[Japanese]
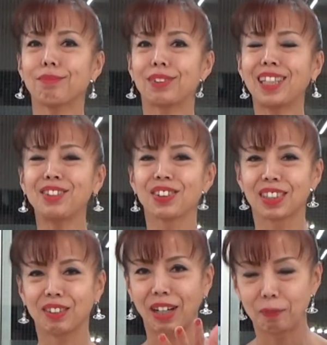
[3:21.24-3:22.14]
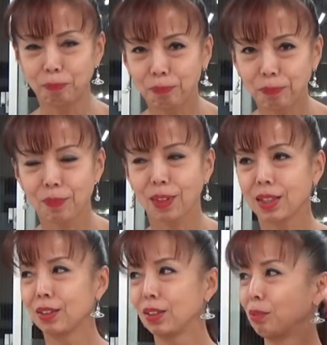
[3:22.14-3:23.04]
何をすれば
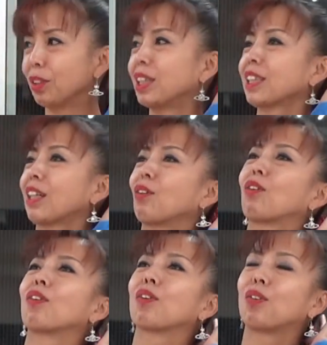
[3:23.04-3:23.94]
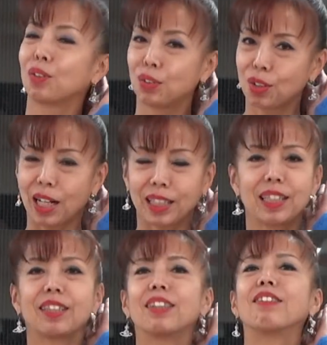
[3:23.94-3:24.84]
緩むんですかここの高等課
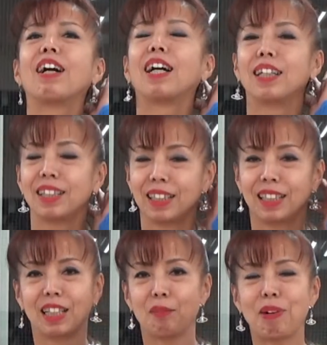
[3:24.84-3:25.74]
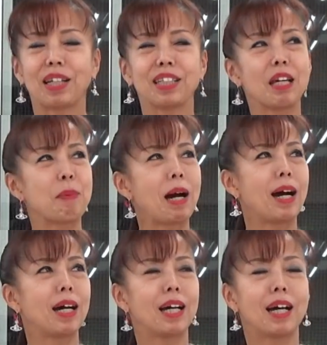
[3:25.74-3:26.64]
金群は。まあ言え
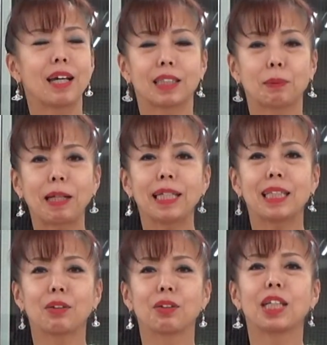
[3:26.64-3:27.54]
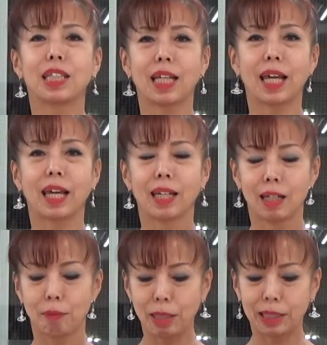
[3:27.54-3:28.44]
ばスパゲティを茹でて
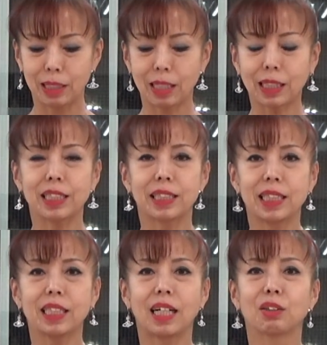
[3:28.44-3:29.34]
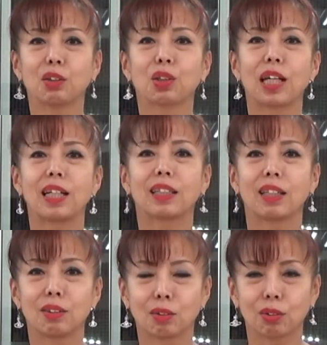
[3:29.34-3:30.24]
めっちゃ中に芯がある状態になっ
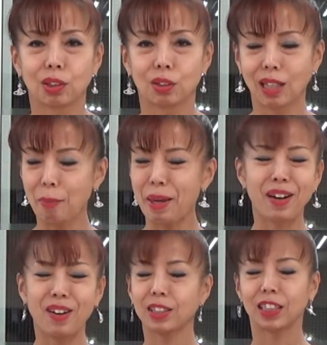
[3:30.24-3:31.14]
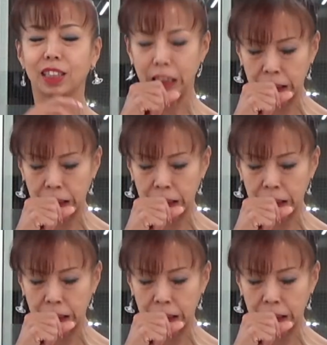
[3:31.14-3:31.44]
てるってことですよ食べよう